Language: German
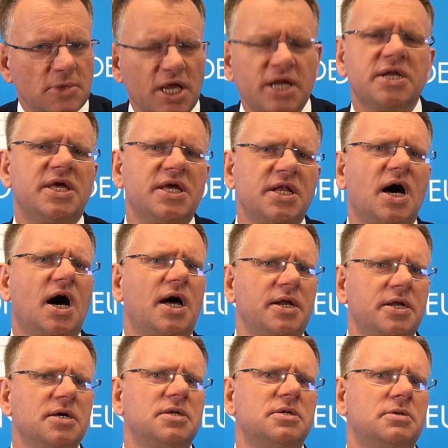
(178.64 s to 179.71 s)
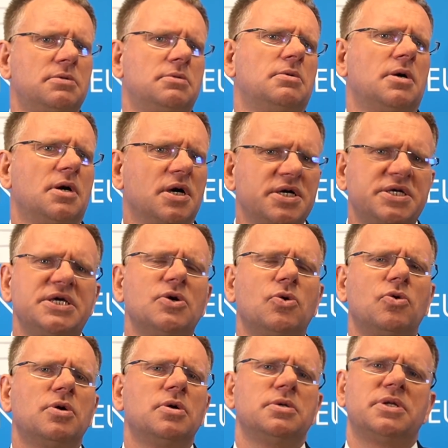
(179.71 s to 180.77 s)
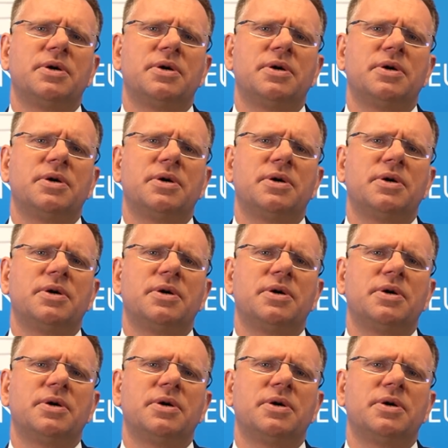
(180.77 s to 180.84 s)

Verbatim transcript: in jeder anderen Regierung